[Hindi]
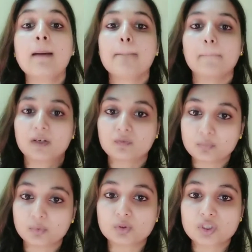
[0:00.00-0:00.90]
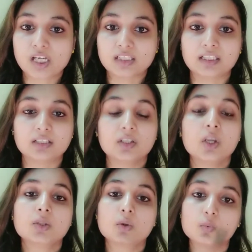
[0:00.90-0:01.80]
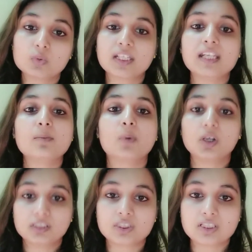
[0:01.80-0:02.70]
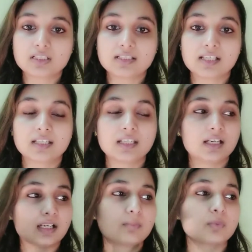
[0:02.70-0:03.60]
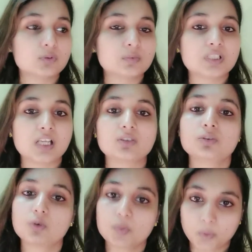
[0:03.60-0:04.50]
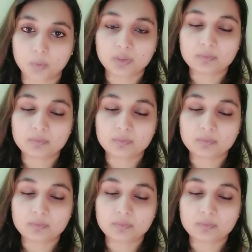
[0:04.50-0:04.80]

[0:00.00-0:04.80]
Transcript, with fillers: बट वो भूल जाते हैं तो उनके लिए बहुत अच्छी चीज़ है कि अगर आप भूल भी जाते हो तो कोई प्रॉब्लम